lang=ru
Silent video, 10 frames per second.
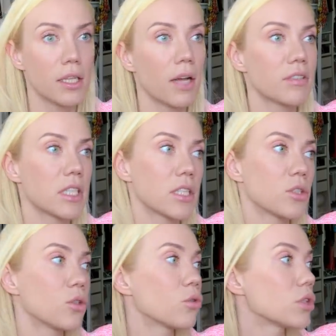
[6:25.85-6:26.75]
Для
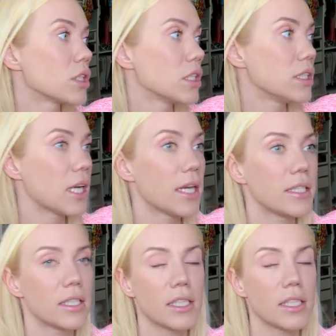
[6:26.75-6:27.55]
возрастной кожи идеально.